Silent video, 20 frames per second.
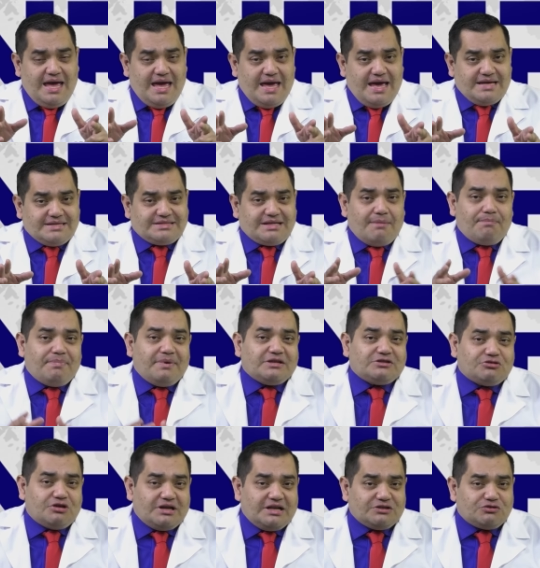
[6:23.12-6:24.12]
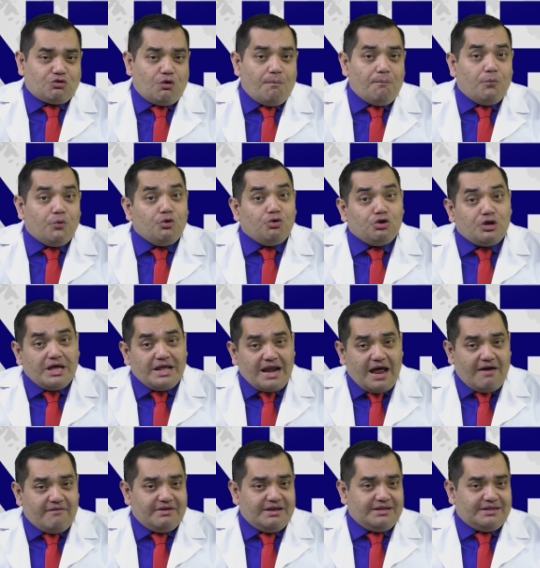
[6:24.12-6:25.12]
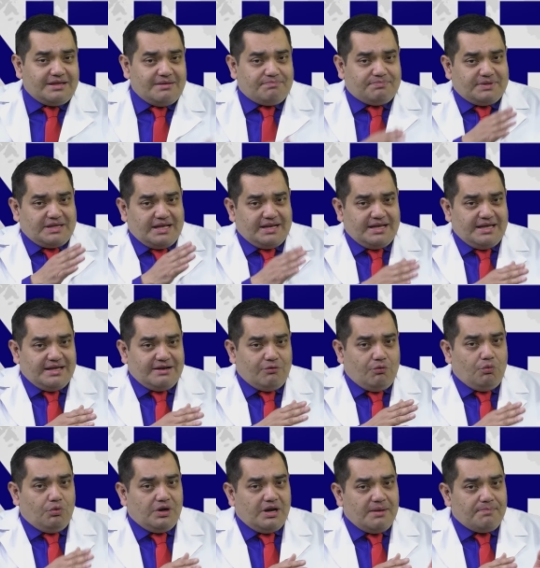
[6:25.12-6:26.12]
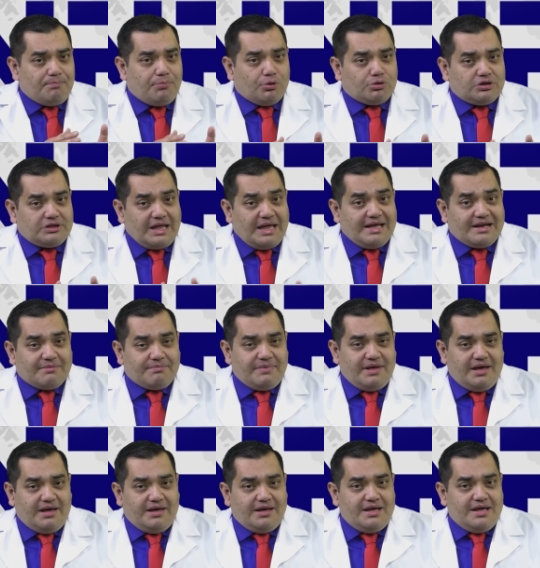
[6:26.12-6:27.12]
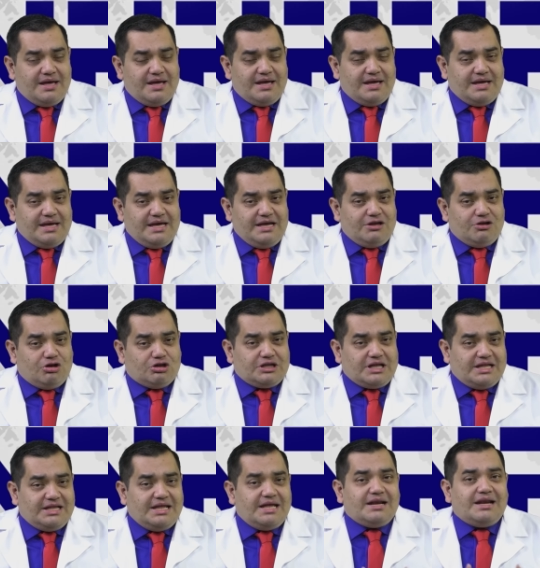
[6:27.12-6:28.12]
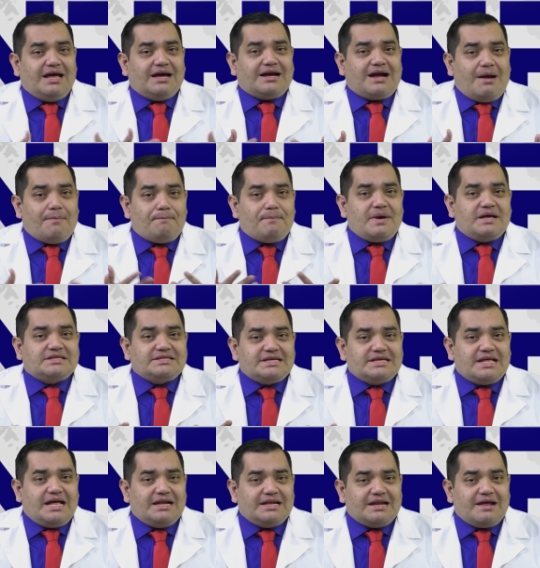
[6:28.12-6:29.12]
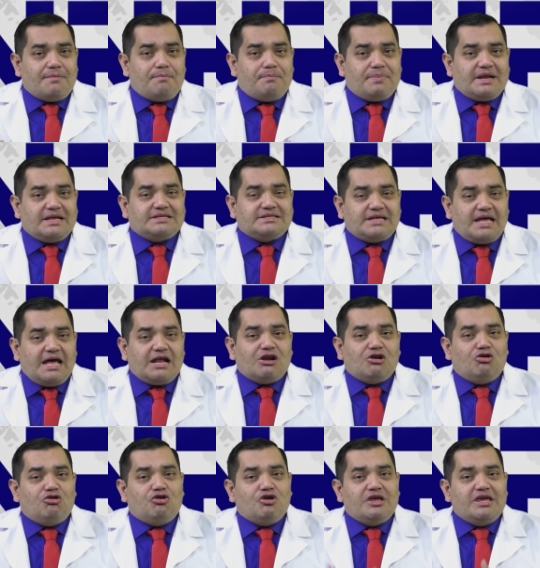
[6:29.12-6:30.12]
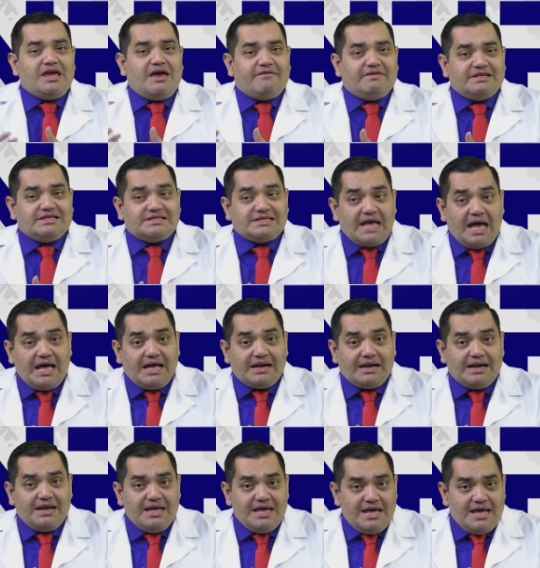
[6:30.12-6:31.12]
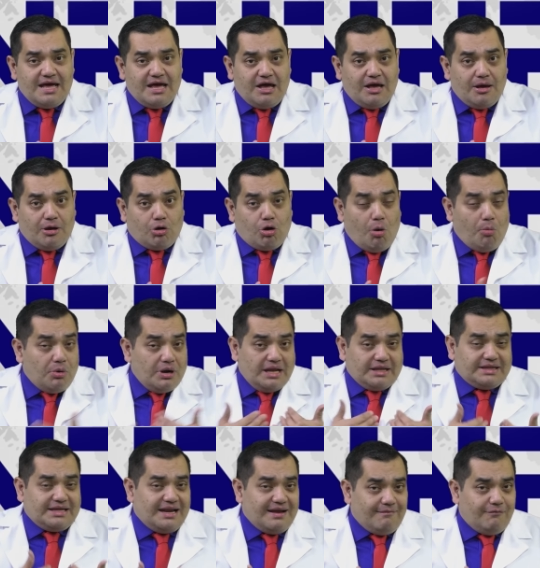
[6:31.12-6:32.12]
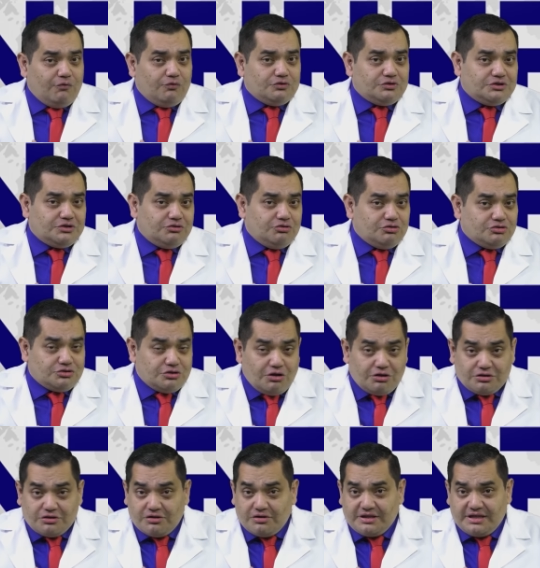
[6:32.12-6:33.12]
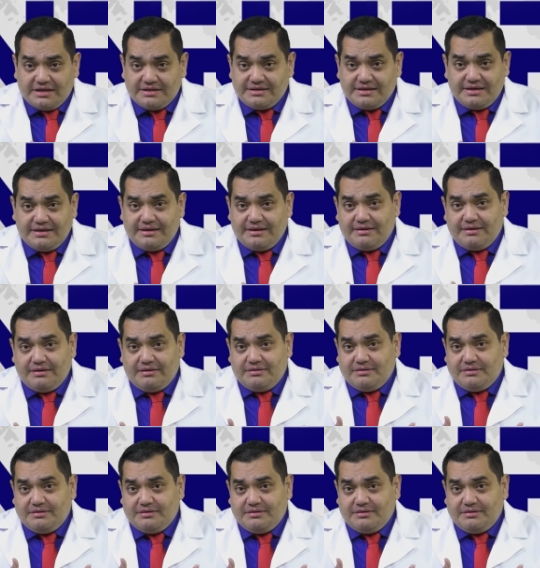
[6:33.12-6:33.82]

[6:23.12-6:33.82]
estas personas son vulnerables de tener una hipotermia y no tener la capacidad de expresarlo y avisar como la tenemos nosotros. Es decir,